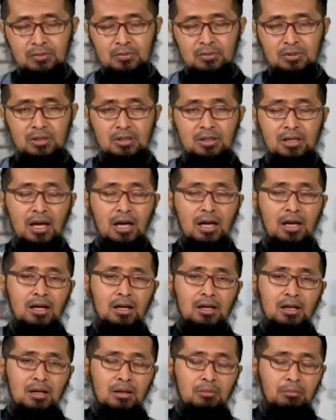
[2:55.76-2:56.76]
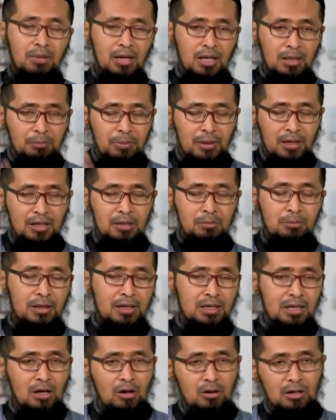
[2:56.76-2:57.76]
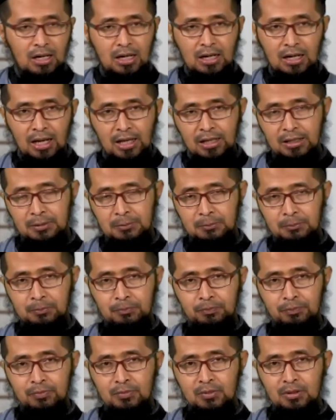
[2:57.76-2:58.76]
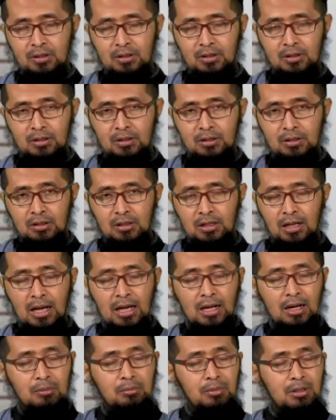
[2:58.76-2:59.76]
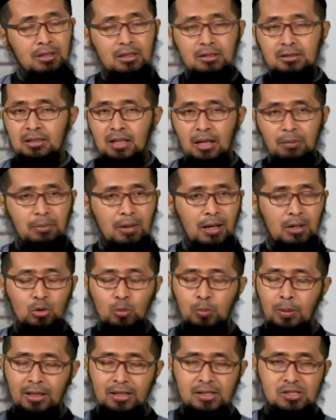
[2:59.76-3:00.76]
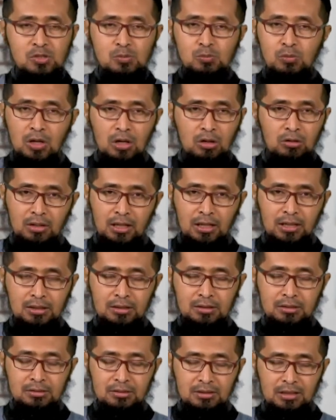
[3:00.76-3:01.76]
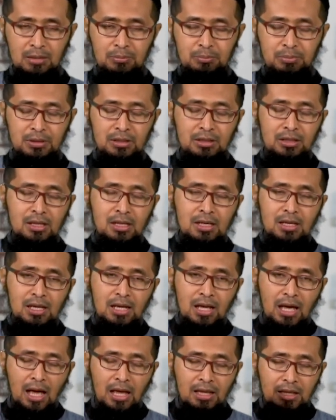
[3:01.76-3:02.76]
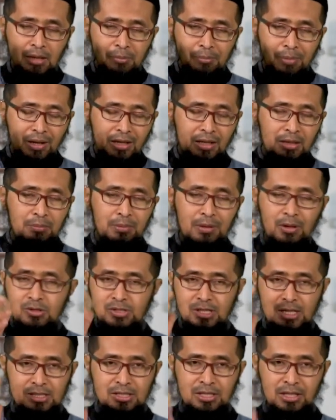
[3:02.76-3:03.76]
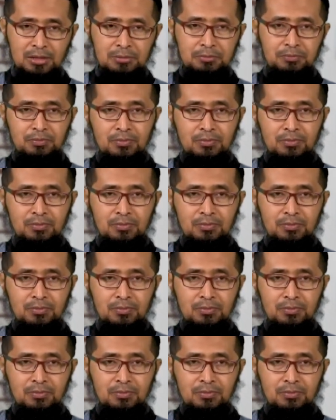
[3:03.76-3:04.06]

Tidak melebar kepada orang lain Keharamannya tidak berlaku bagi semua orang, tetapi hanya bagi beliau saja.